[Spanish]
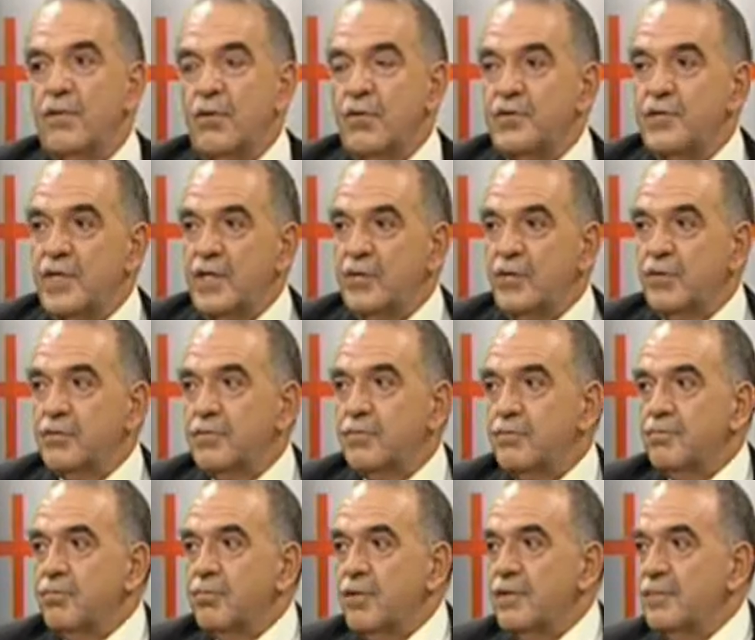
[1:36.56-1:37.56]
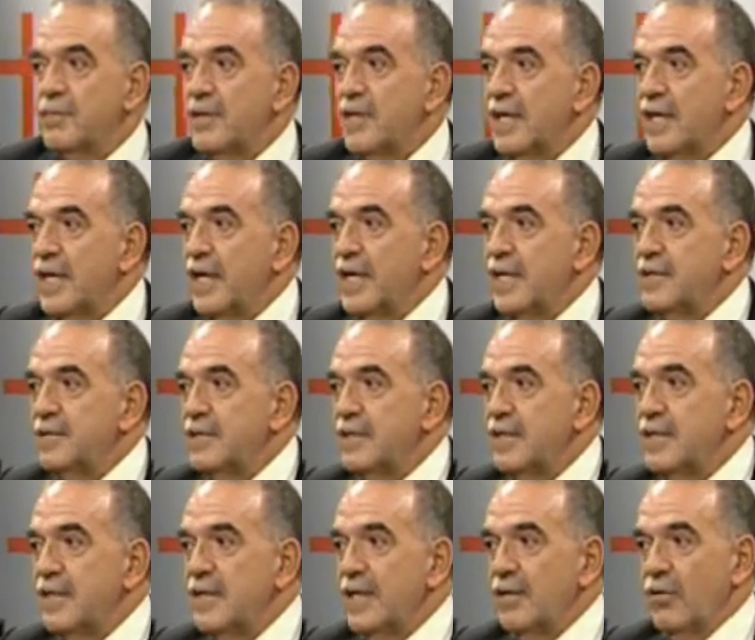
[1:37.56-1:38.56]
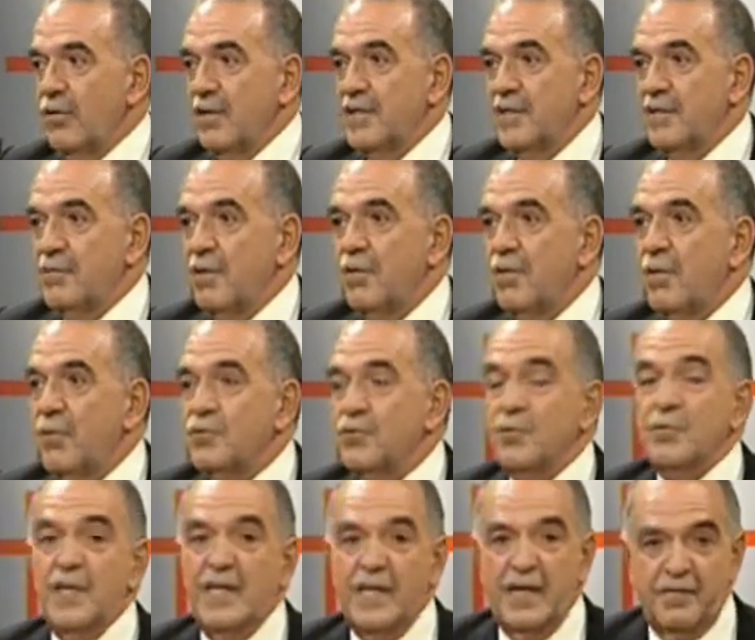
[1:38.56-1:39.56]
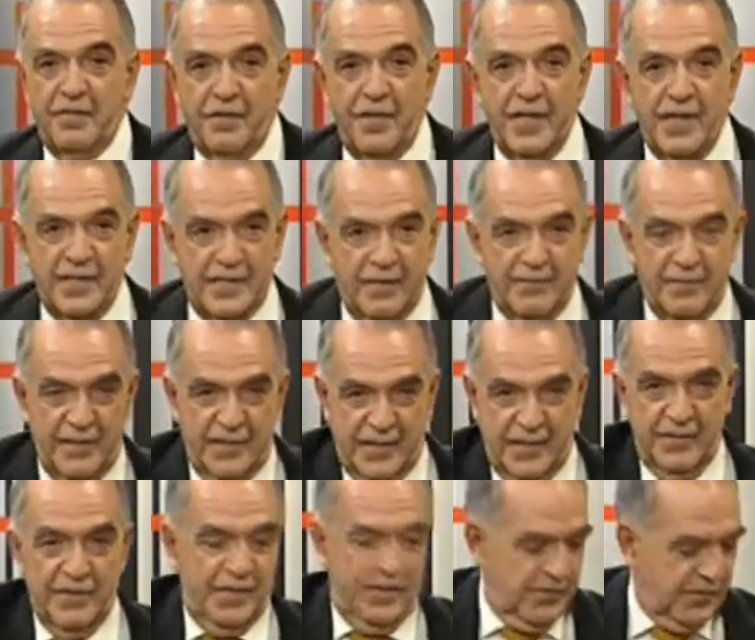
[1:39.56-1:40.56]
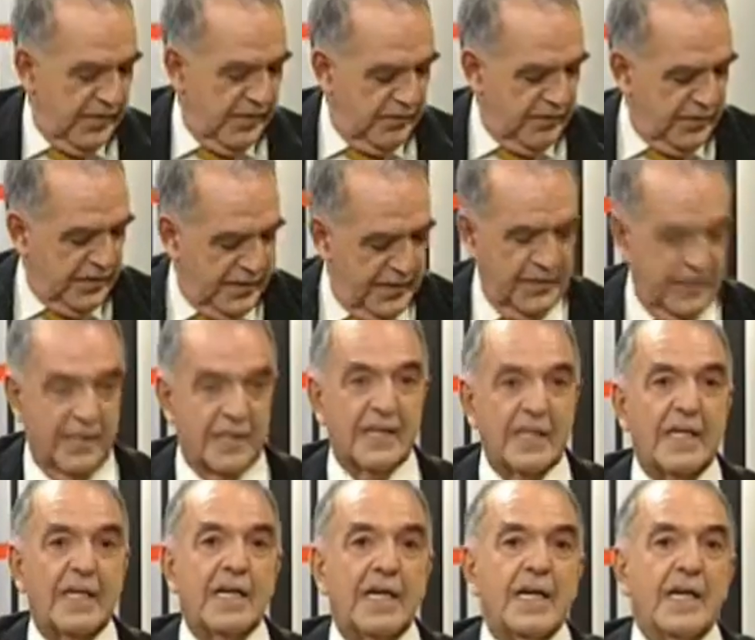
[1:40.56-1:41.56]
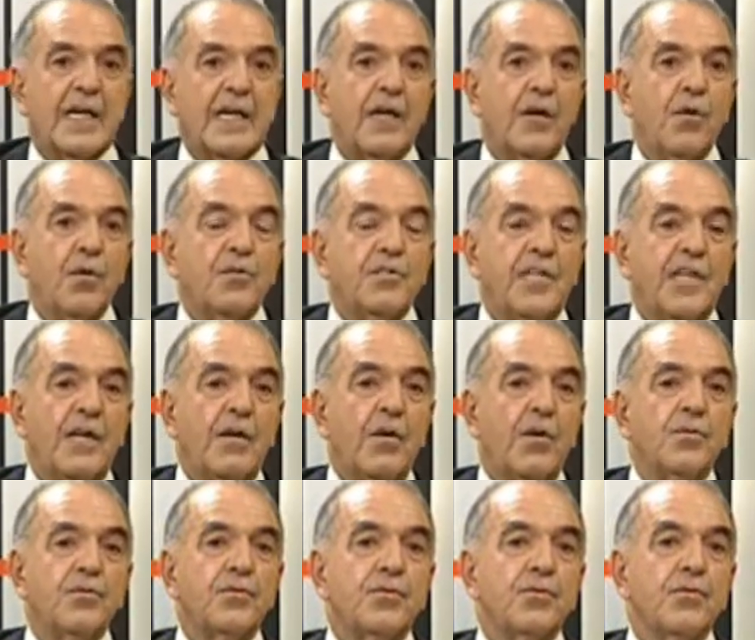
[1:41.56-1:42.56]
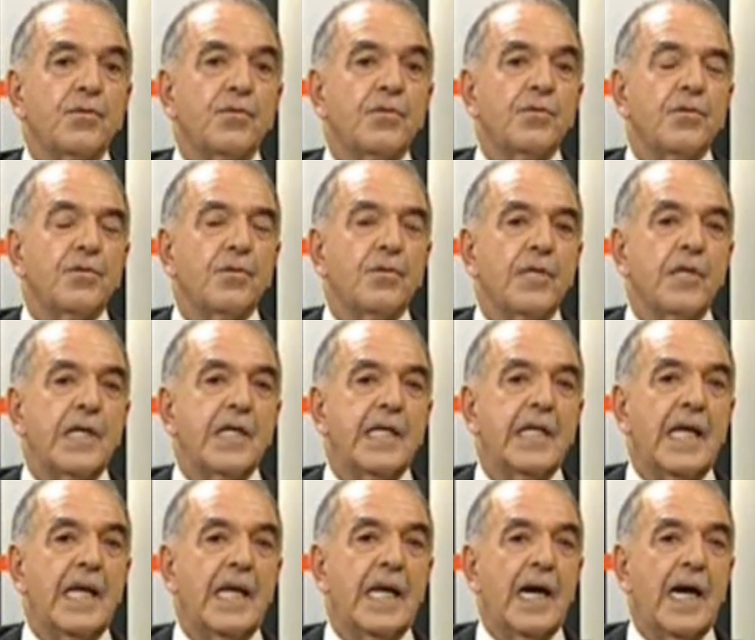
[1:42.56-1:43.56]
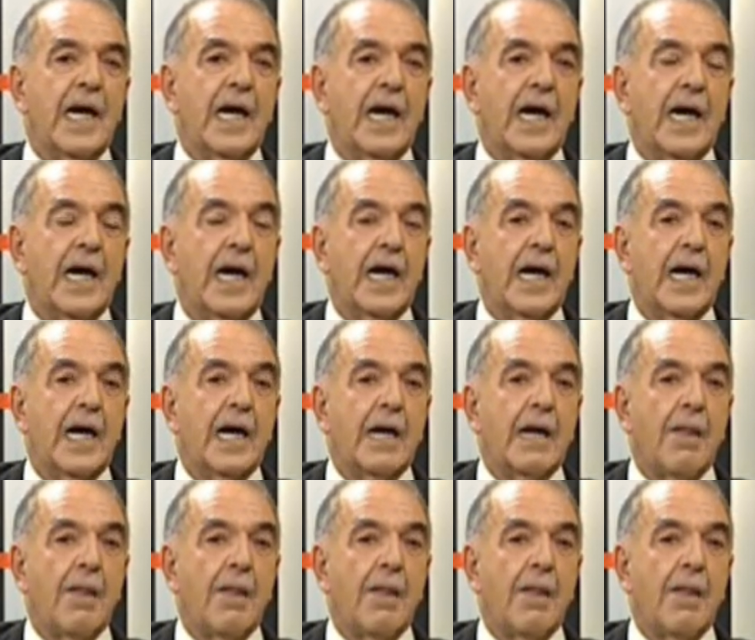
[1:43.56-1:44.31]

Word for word: los chicos pueden ver acá la insignia. Y lo que tengo abajo sobre el café, ah, también ya viene otra cosa de esta. Los chicos eh, de la